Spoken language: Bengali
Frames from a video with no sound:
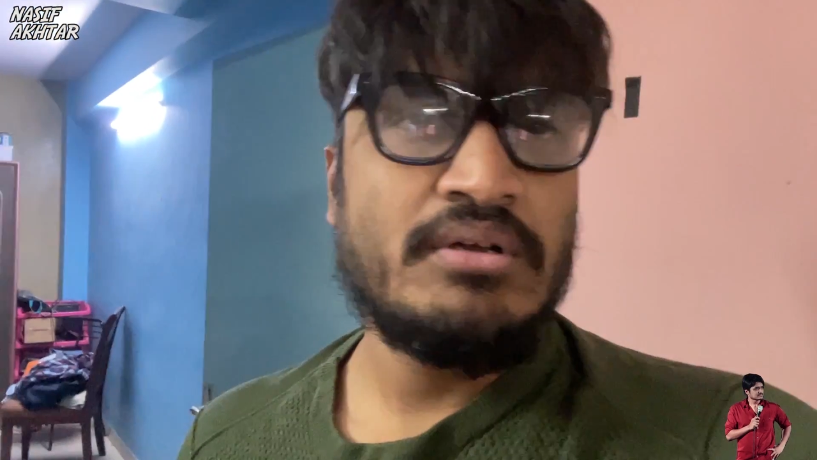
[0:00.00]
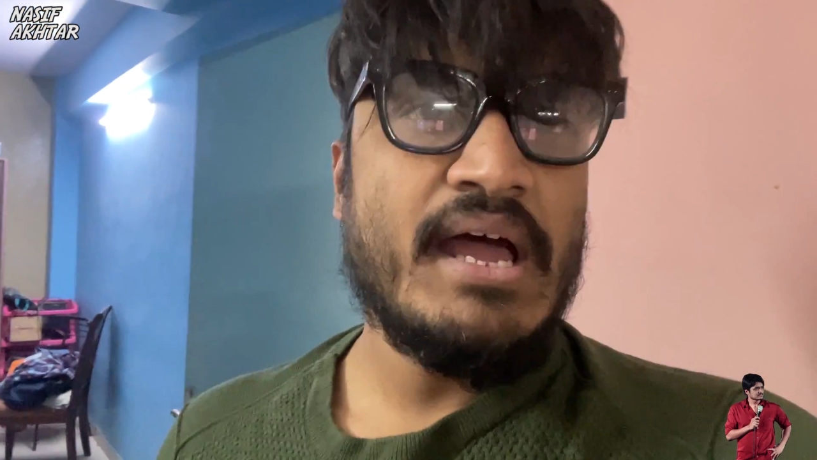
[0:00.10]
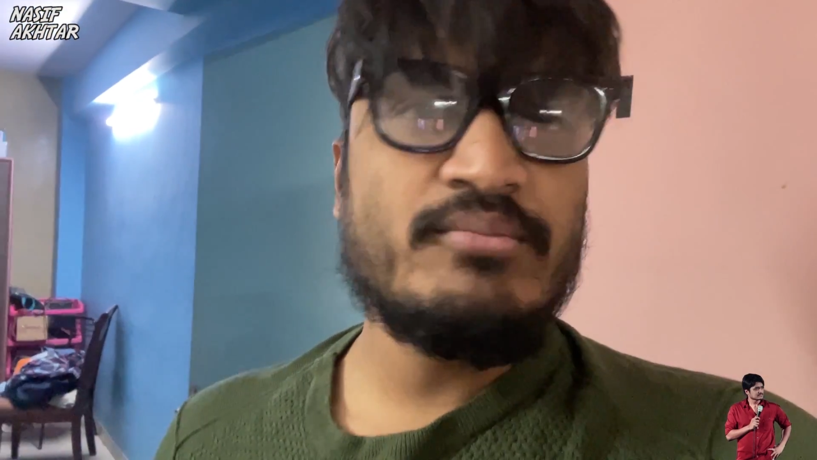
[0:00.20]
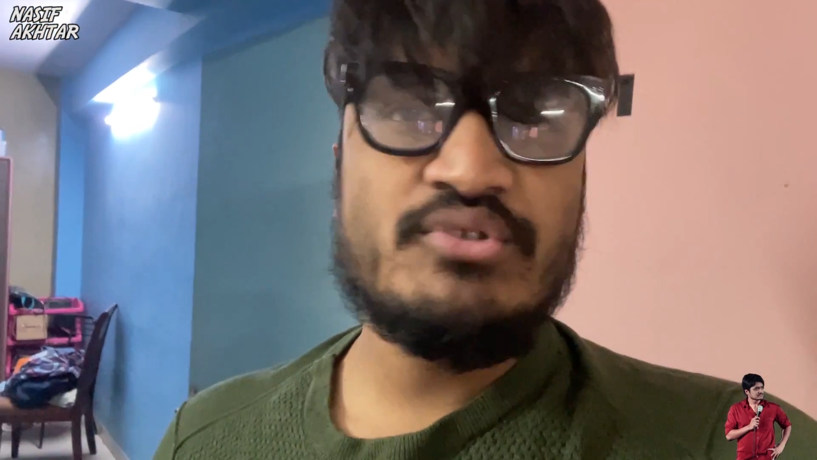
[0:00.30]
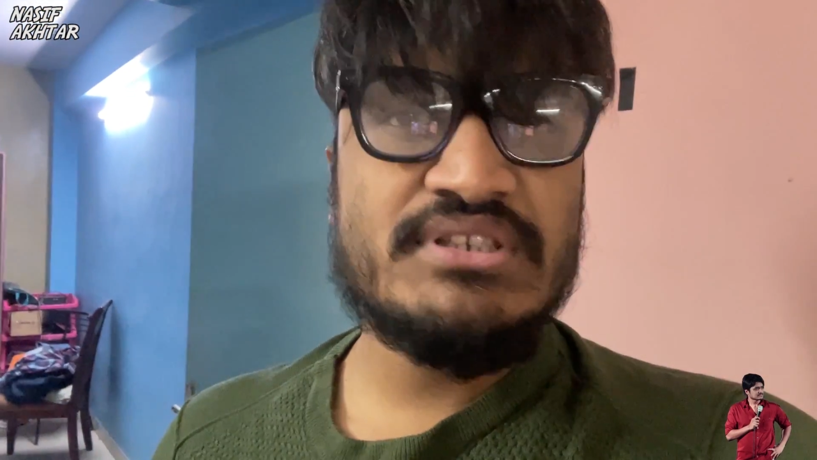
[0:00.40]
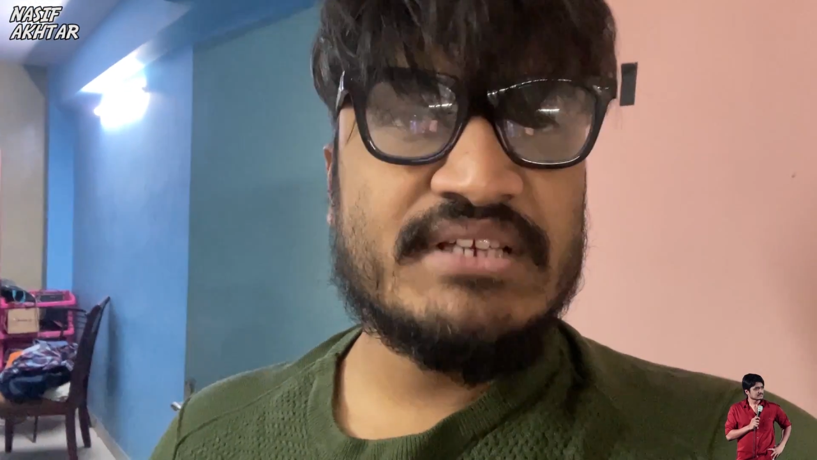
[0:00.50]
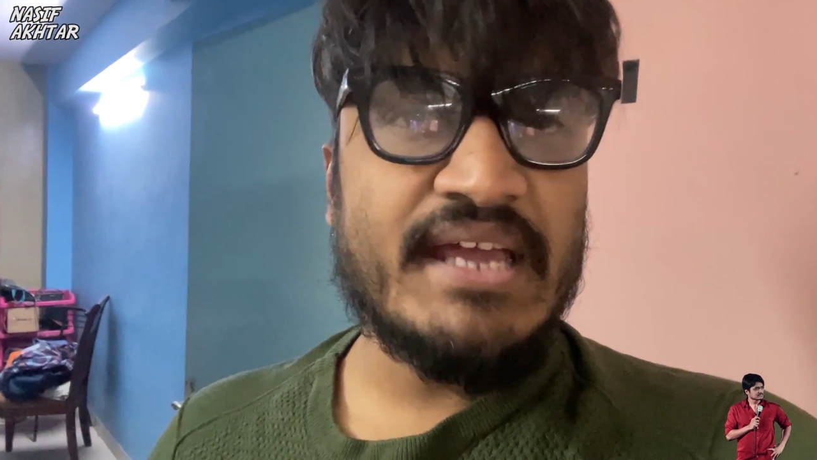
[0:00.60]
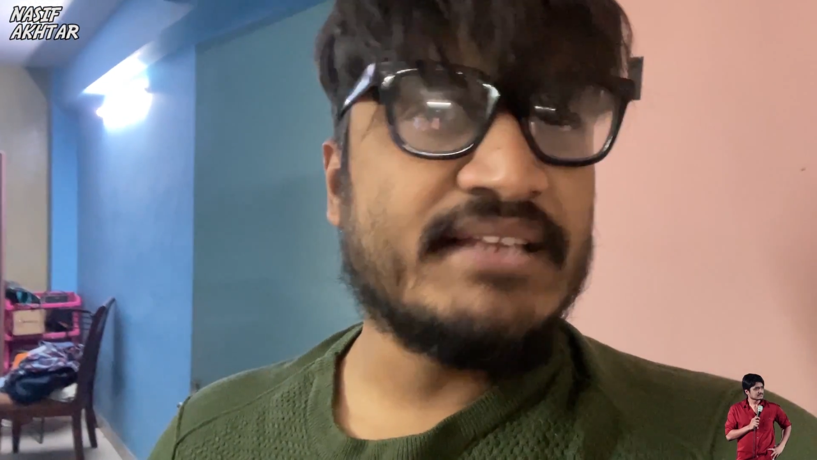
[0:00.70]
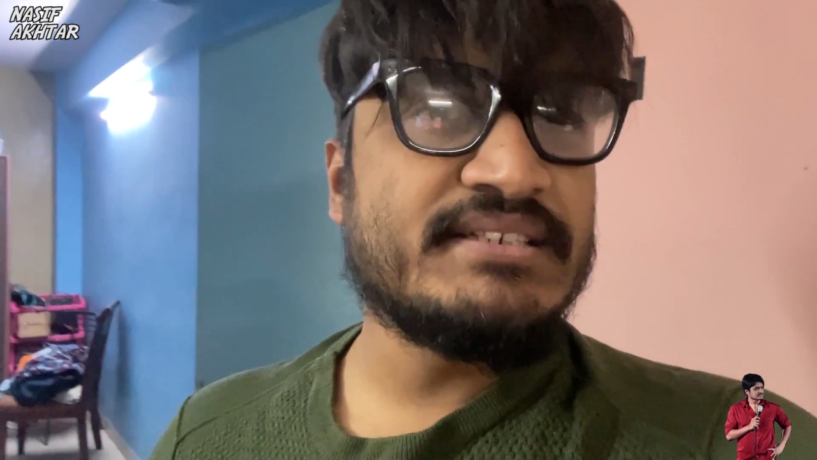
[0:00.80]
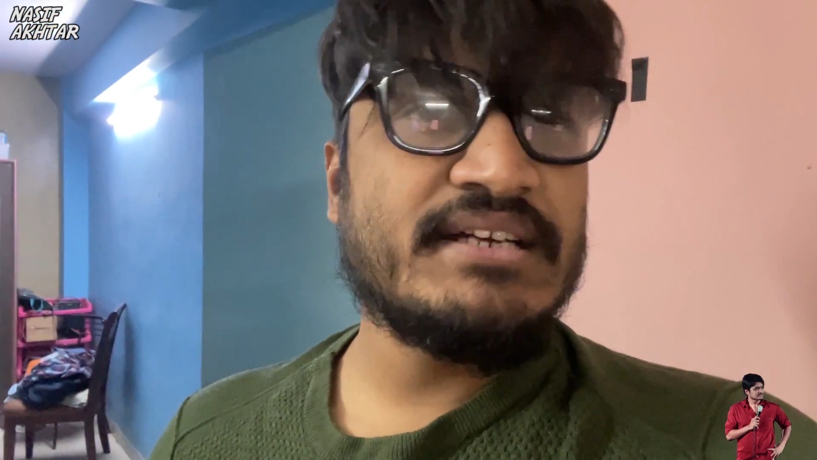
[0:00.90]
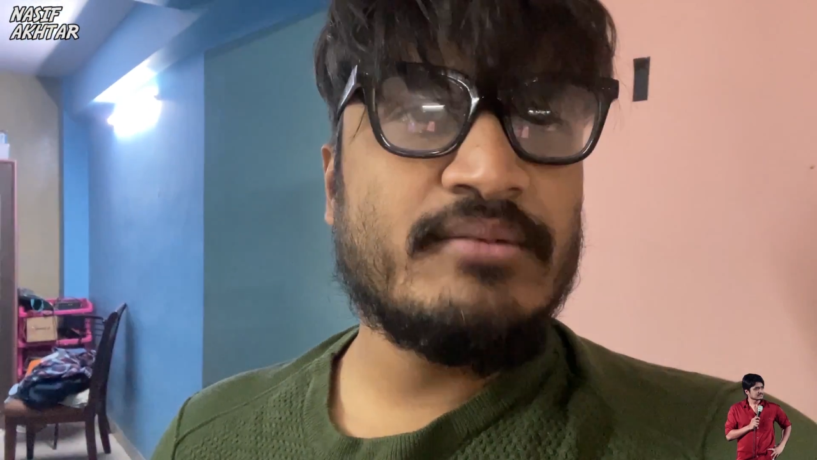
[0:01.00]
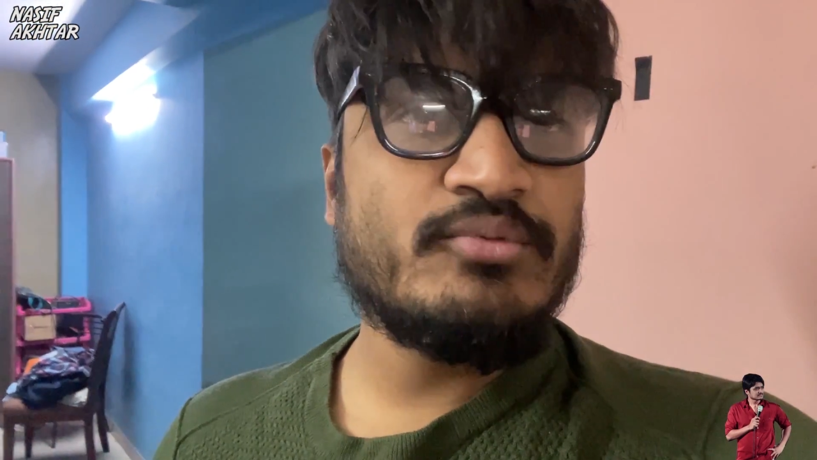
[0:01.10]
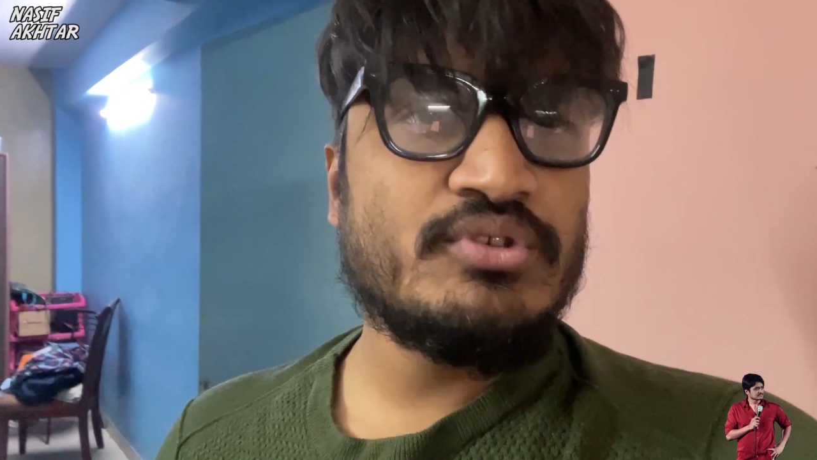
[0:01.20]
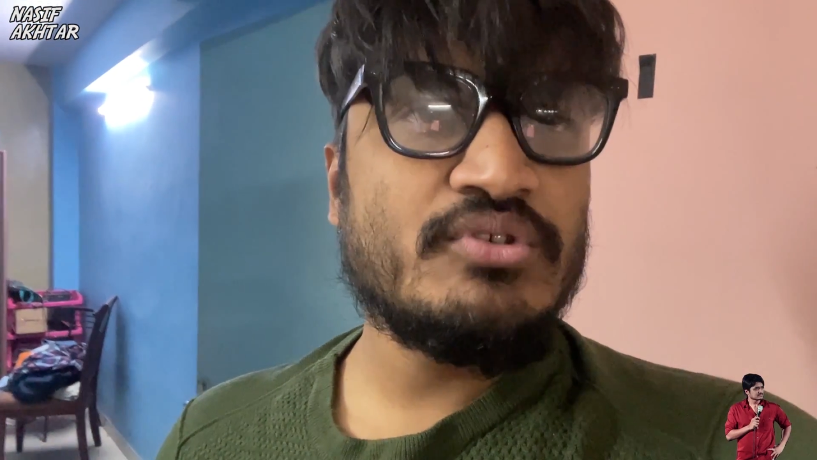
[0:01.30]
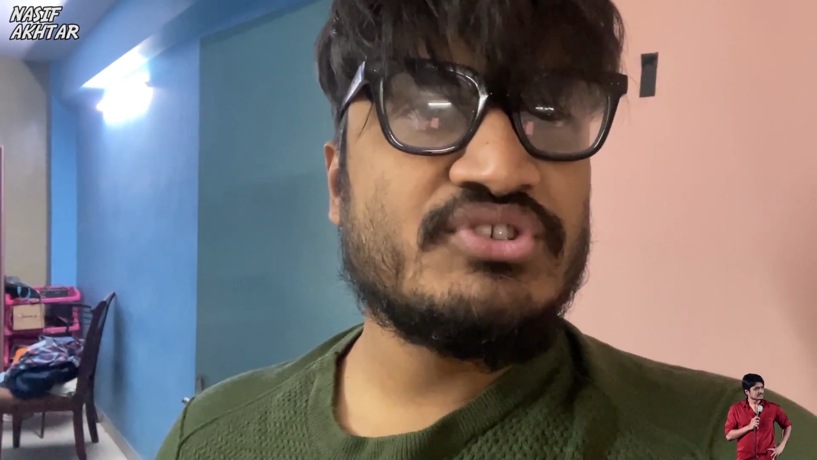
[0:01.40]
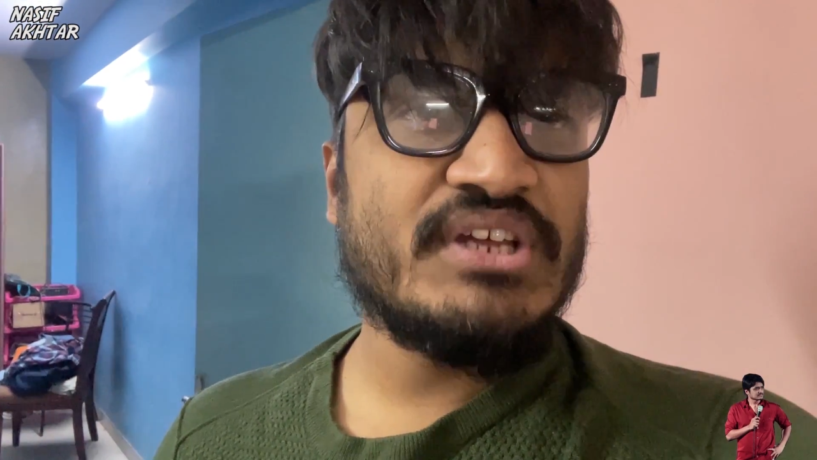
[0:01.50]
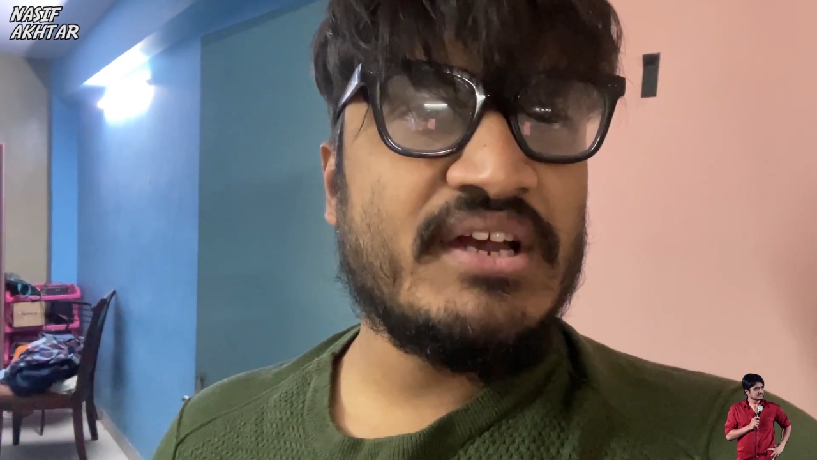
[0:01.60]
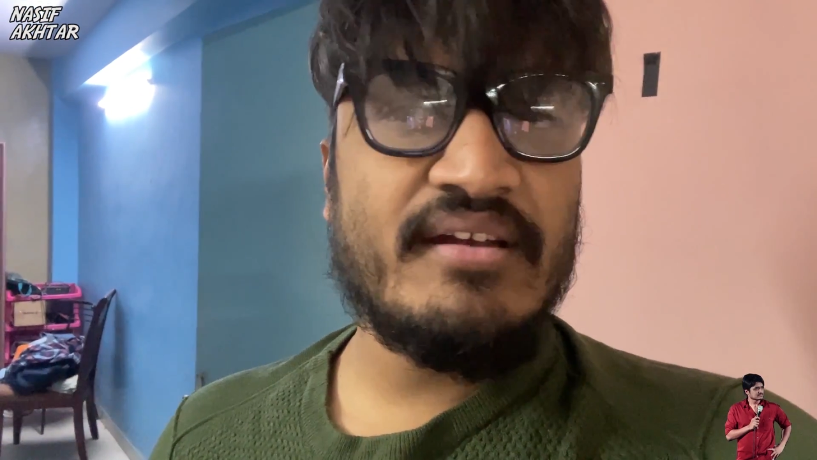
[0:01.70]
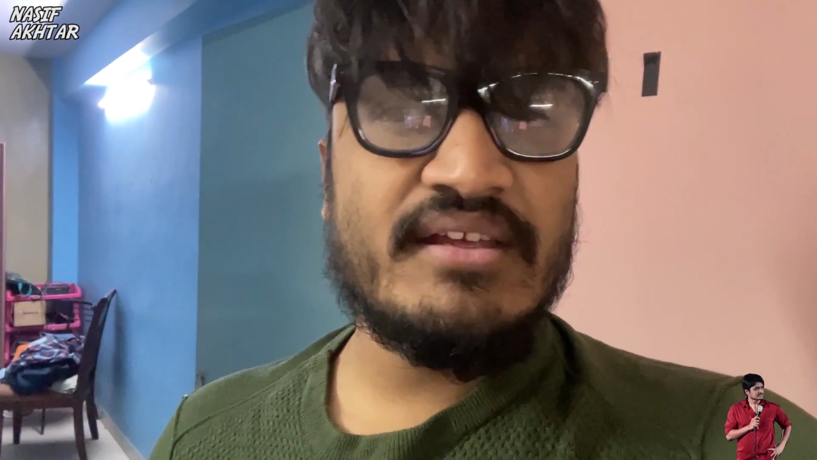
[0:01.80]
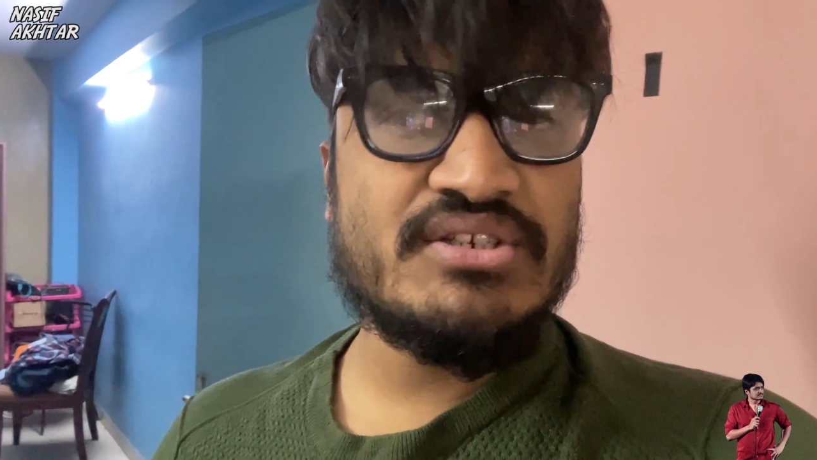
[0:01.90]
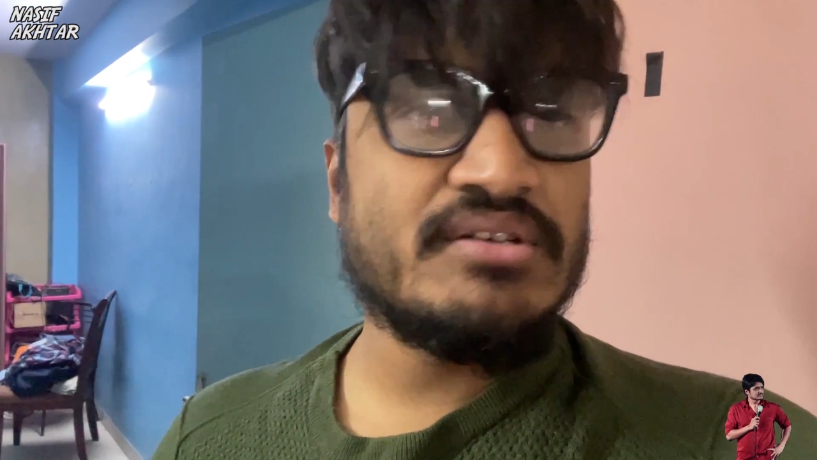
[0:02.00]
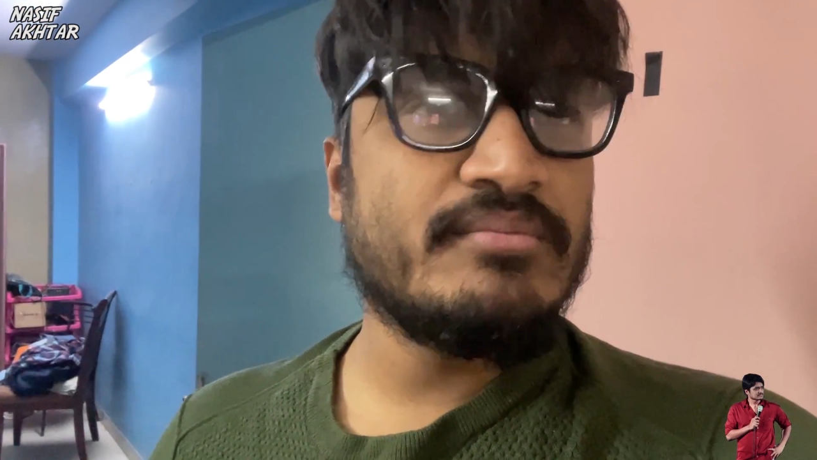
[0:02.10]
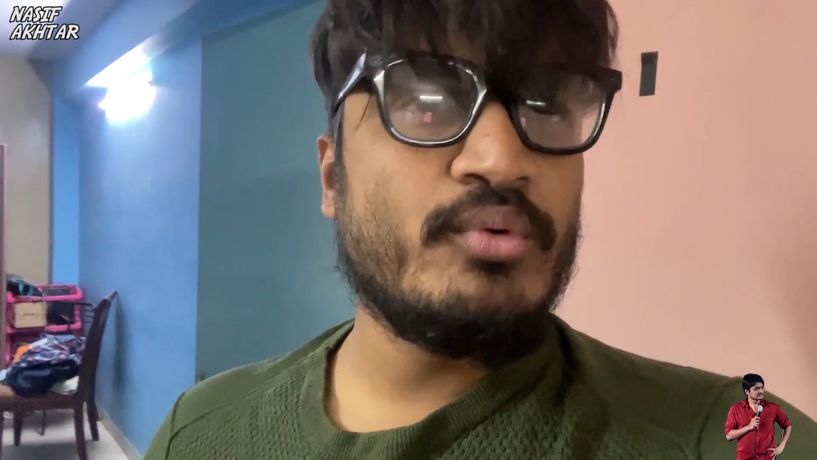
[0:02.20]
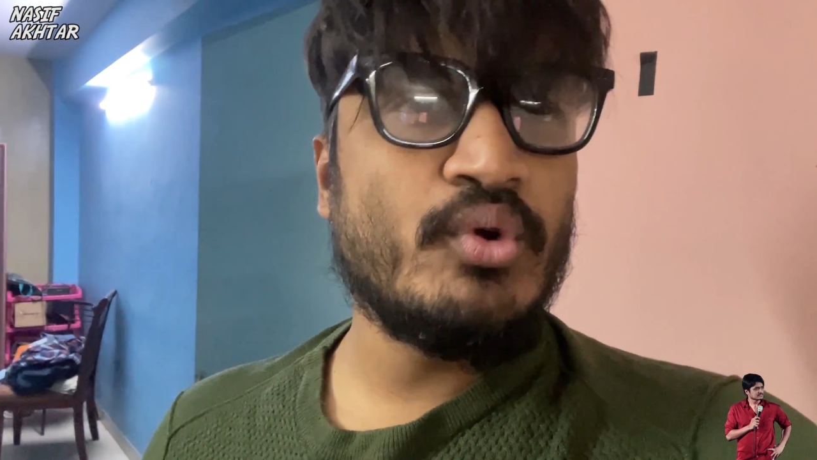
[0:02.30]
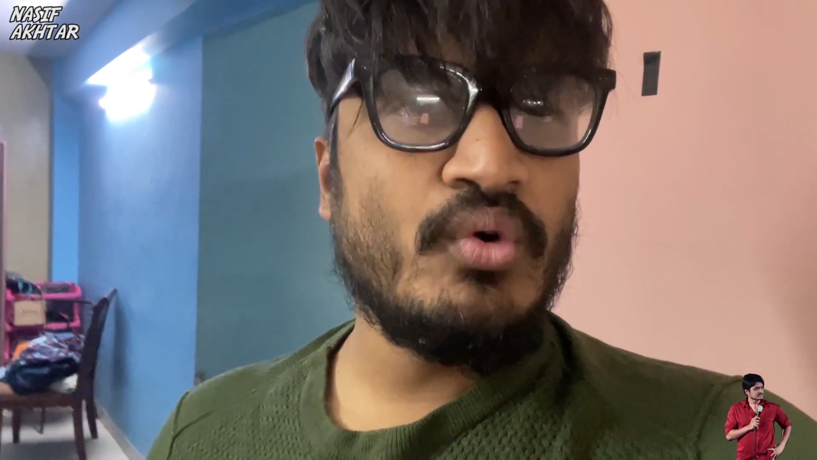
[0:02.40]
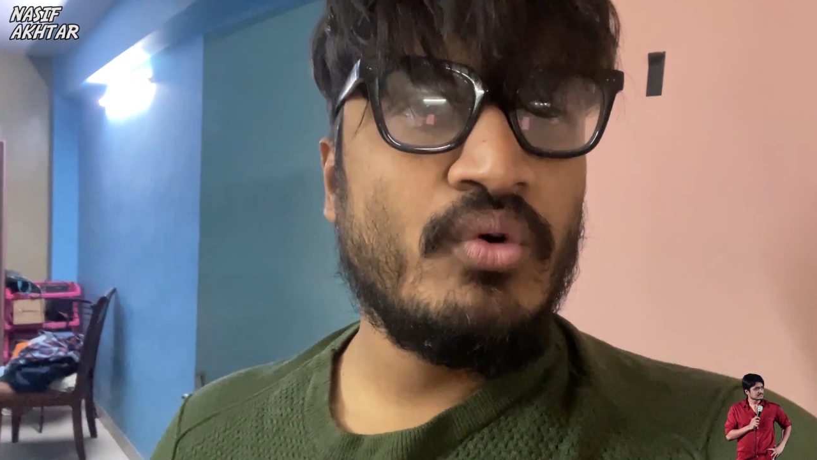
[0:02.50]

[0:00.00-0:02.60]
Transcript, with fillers: আইম জাস্ট ক্যাচিং আপ উইথ ইউর জেনারেশন ব্রো